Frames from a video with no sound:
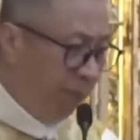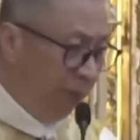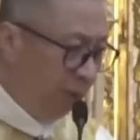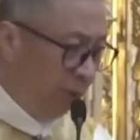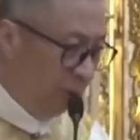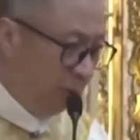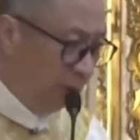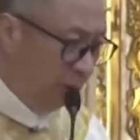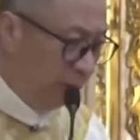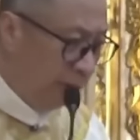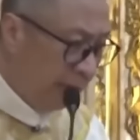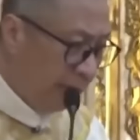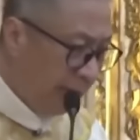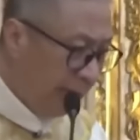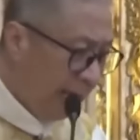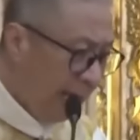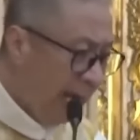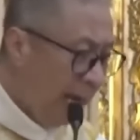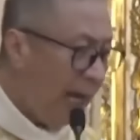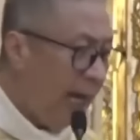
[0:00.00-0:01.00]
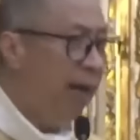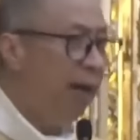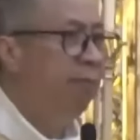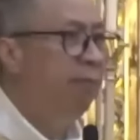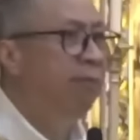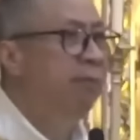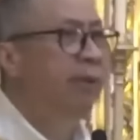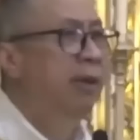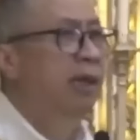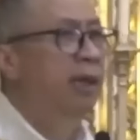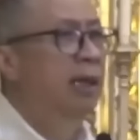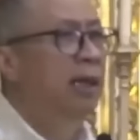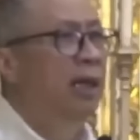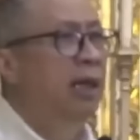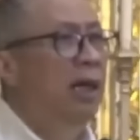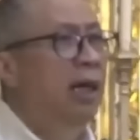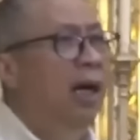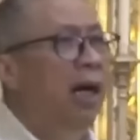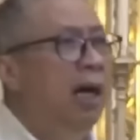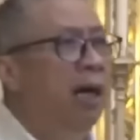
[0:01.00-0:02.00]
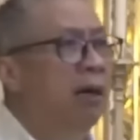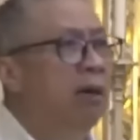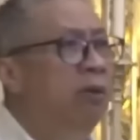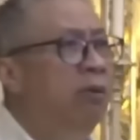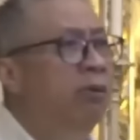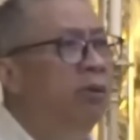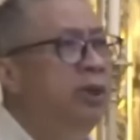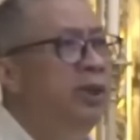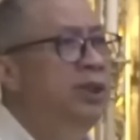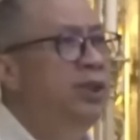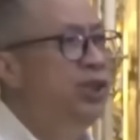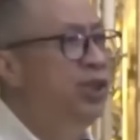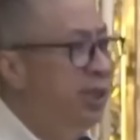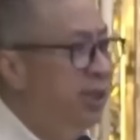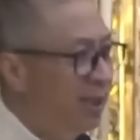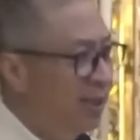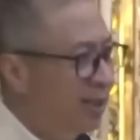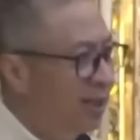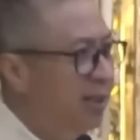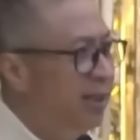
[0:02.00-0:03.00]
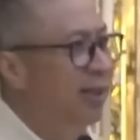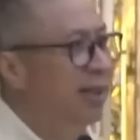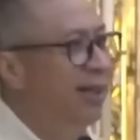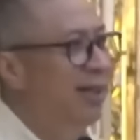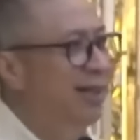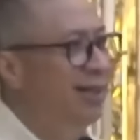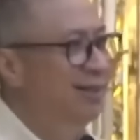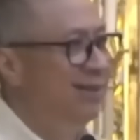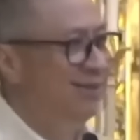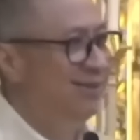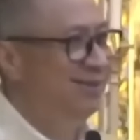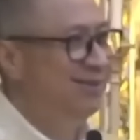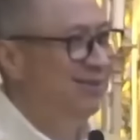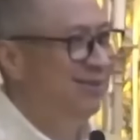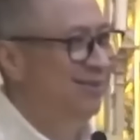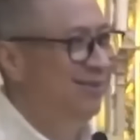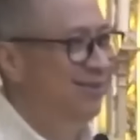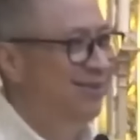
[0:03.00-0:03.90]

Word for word: if you don't have a good children.